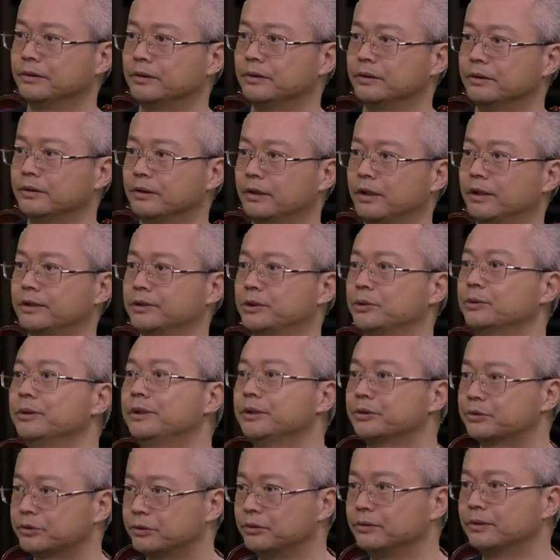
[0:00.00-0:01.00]
嗯啊，所
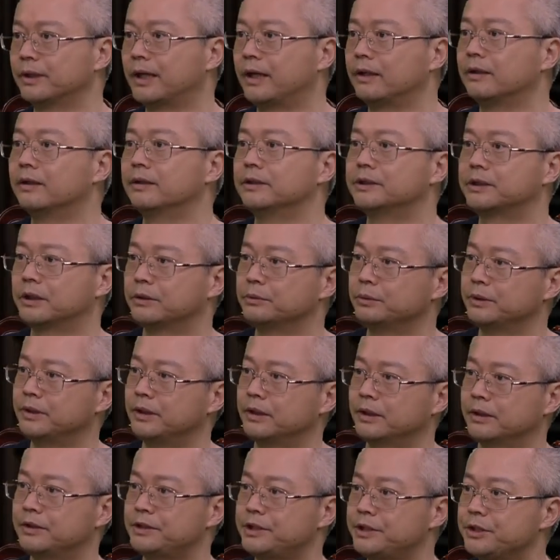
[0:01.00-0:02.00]
以宋代能成为
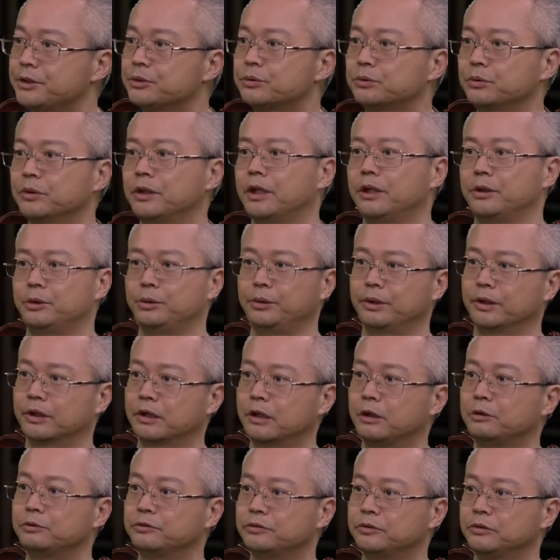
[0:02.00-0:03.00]
一个技术领域的
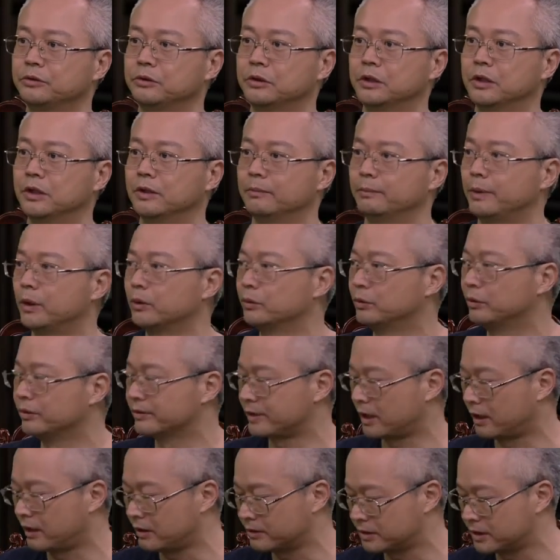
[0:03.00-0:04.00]
高峰，包括
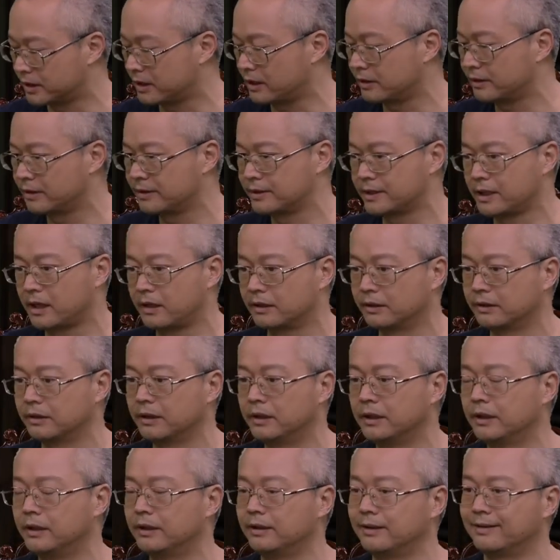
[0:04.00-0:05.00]
曹老师刚才讲的，
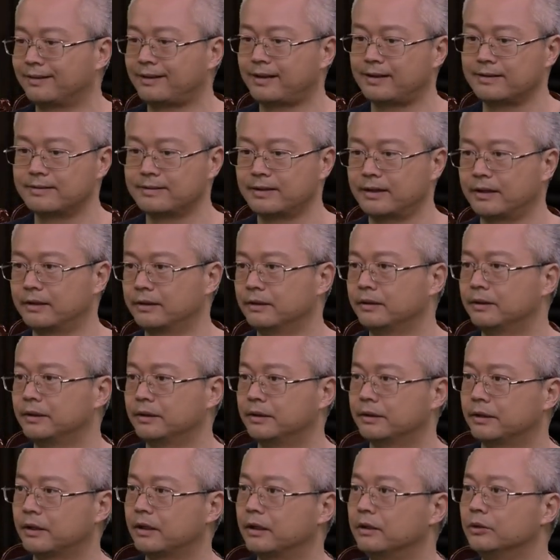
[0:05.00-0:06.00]
他在
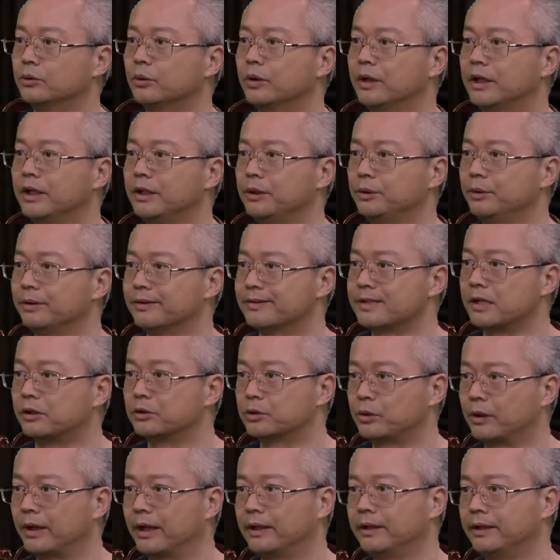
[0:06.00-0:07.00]
很多领域造
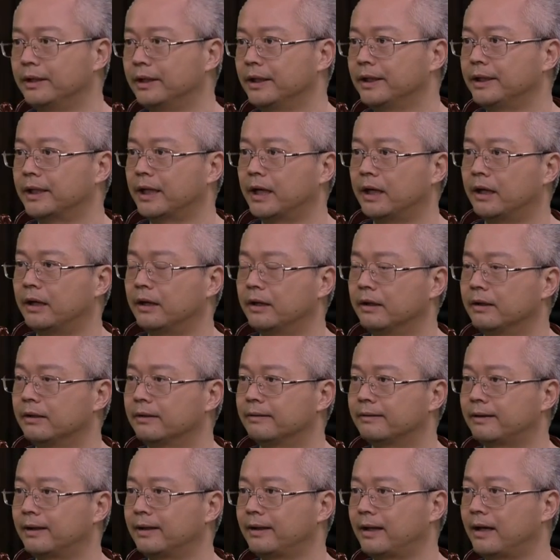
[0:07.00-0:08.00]
船业呀，
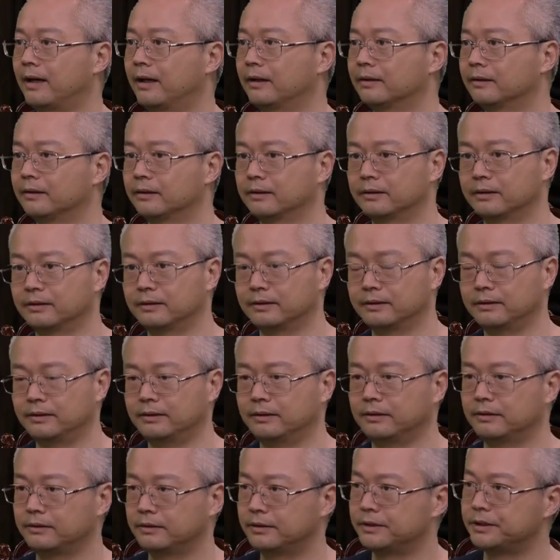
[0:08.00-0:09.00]
在他的。